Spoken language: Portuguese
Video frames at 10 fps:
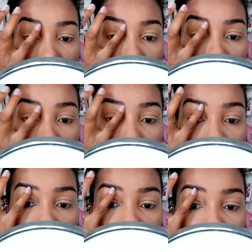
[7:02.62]
Aí vem com o
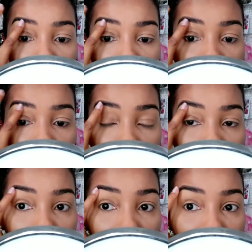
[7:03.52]
dedo mesmo assim, dando
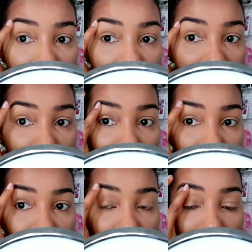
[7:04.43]
batidinha pra
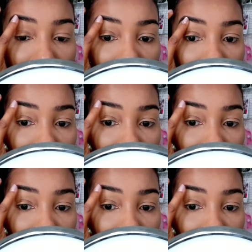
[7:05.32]
esfumar.